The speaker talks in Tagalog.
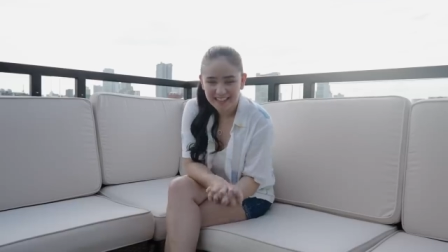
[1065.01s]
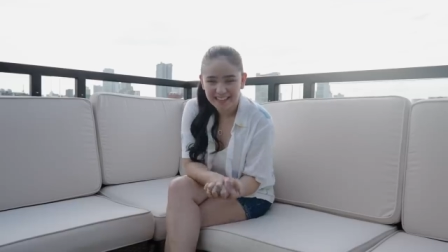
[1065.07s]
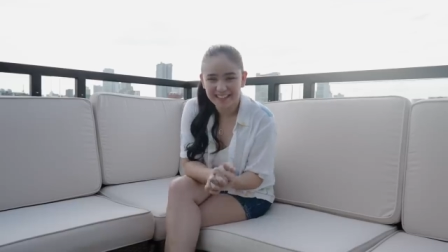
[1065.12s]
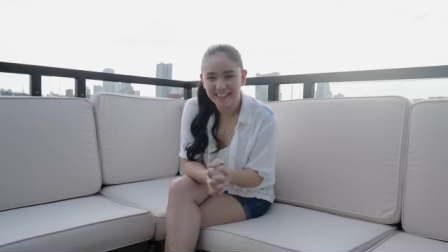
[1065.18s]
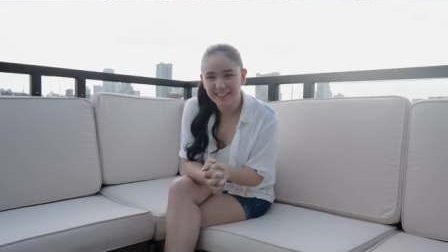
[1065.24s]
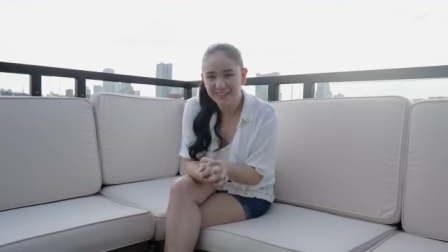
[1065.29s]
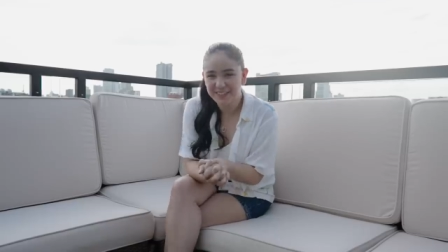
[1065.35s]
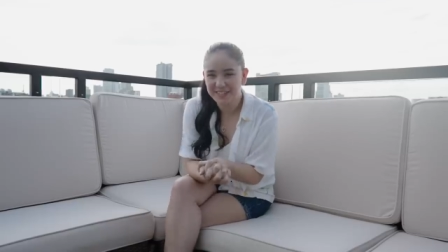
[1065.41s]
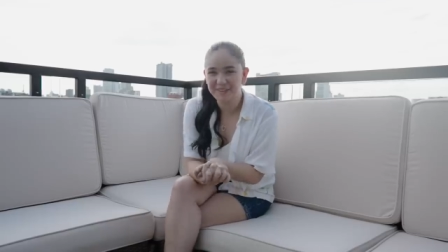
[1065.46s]

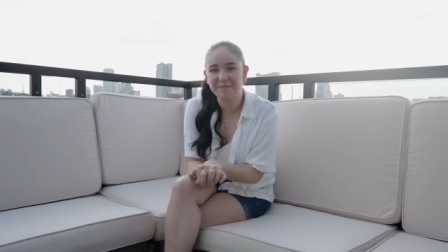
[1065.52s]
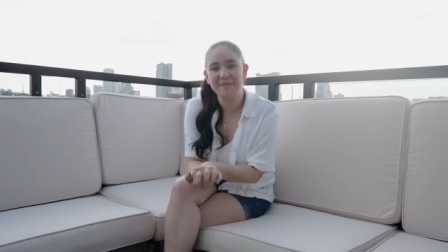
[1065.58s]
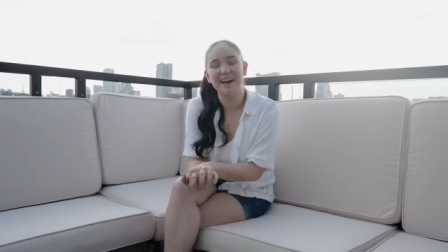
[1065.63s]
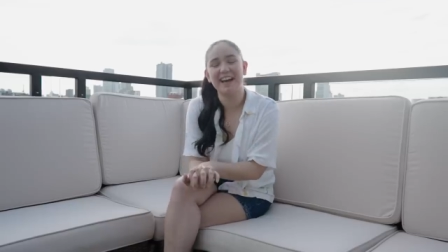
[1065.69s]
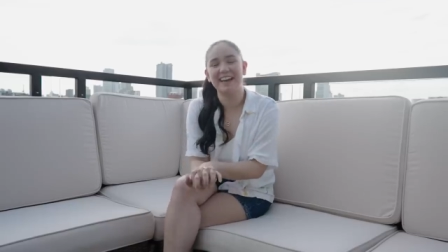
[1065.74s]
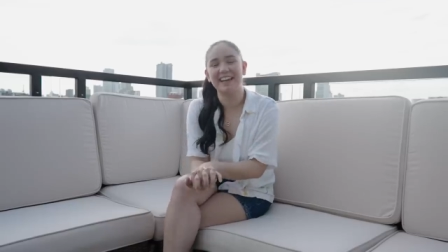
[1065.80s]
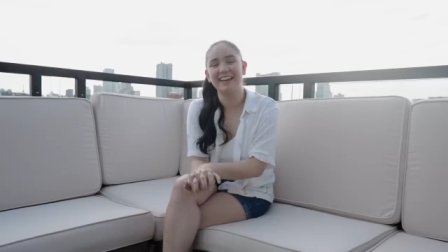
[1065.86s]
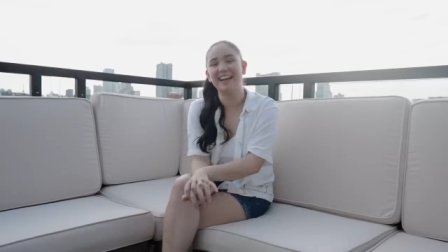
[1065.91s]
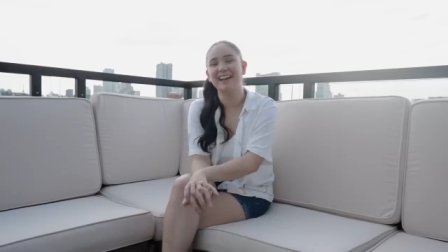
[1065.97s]
dito sa
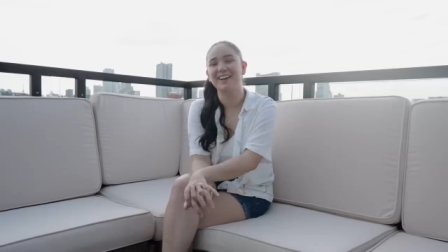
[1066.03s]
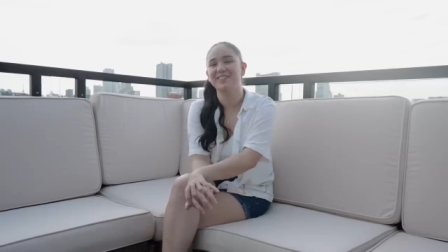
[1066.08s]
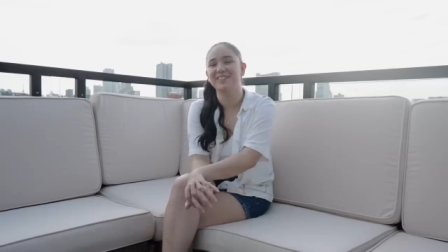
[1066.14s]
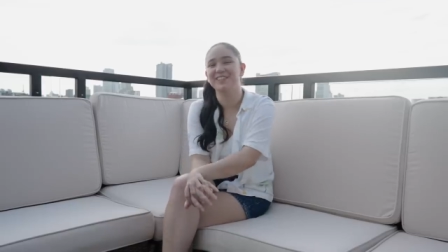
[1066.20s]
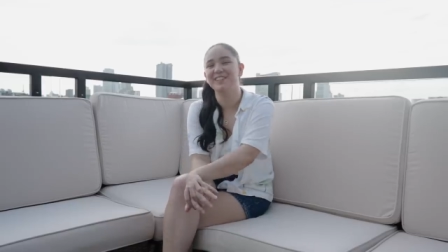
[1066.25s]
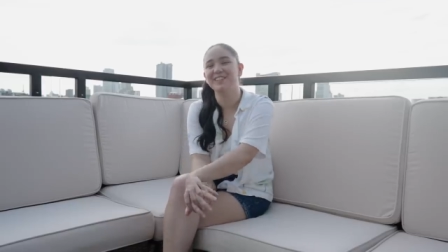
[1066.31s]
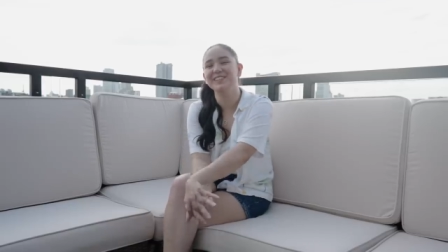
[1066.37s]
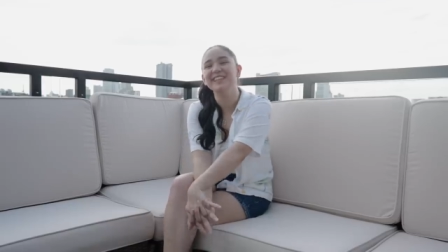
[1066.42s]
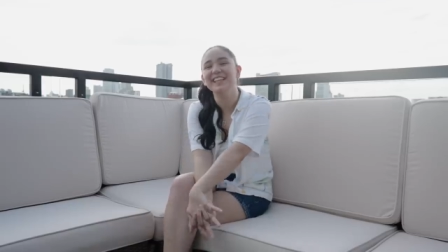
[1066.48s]
bahay
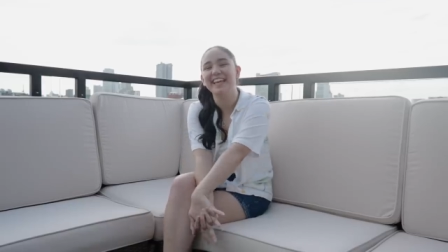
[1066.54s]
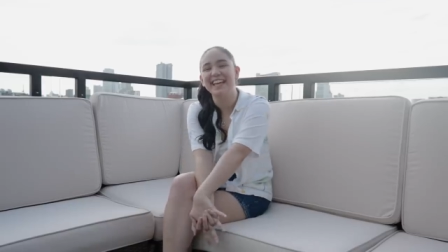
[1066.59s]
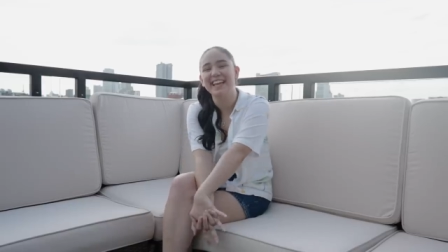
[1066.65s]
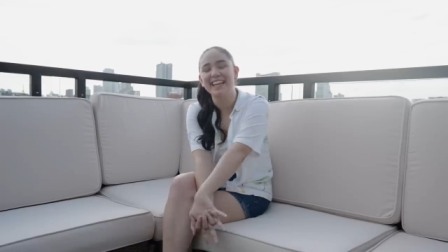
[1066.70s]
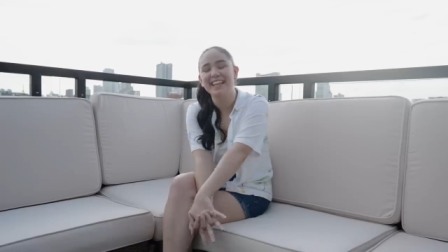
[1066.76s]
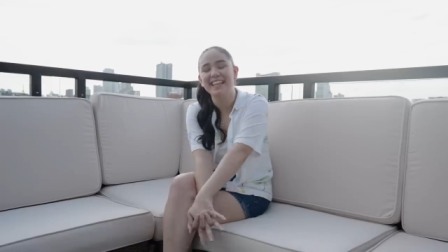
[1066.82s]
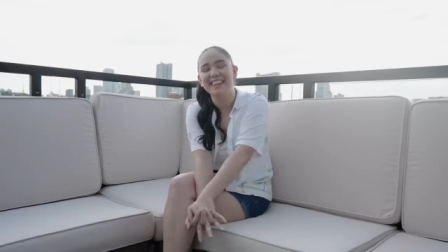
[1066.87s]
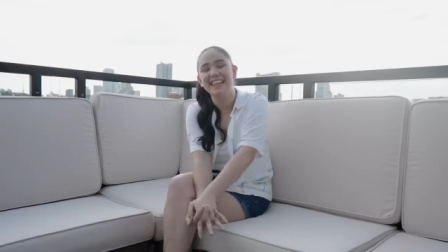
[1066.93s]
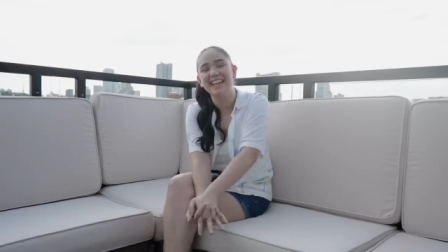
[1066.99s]
namin
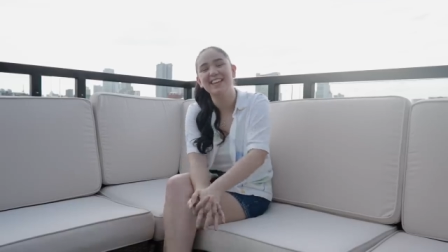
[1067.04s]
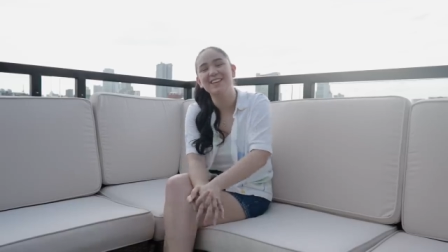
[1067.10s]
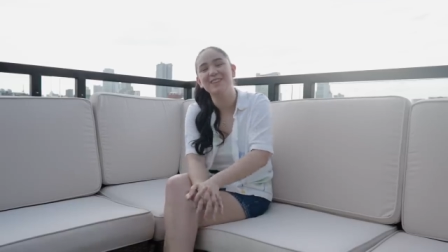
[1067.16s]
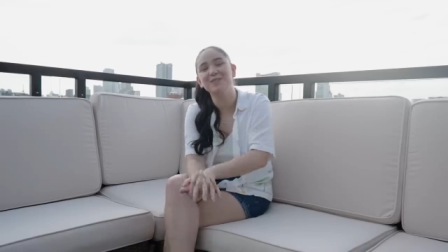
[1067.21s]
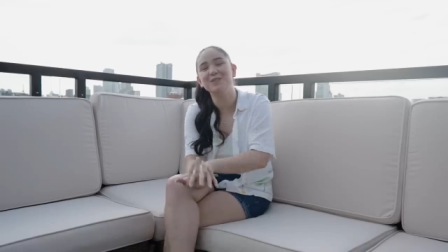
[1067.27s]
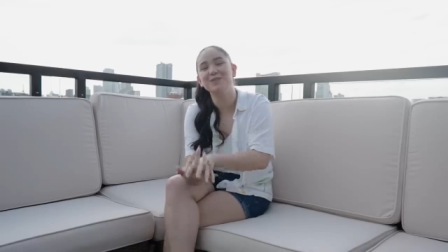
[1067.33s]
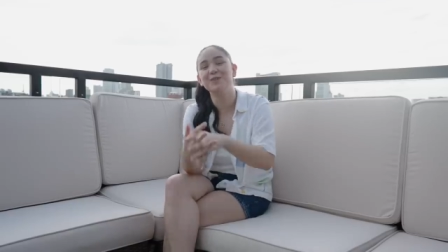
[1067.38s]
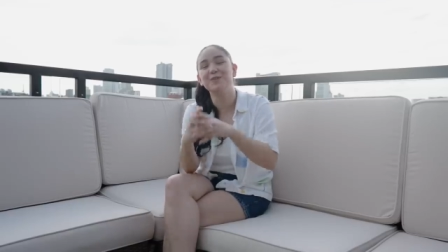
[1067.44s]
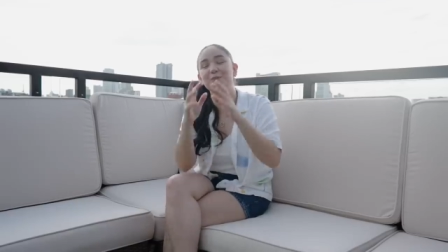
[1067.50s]
today. Thank
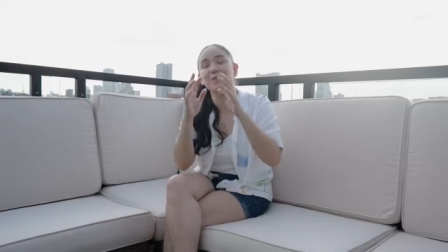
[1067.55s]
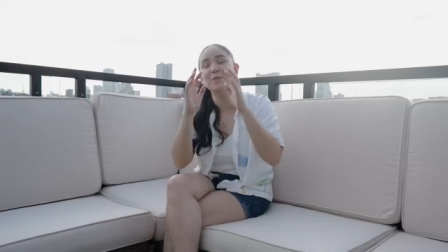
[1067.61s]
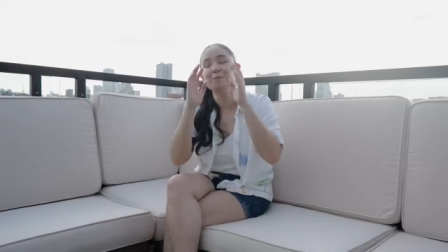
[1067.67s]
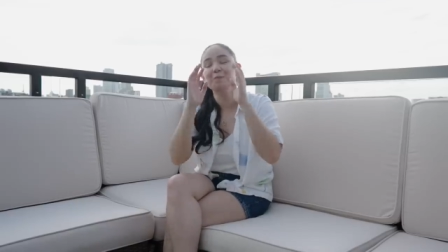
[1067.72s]
you so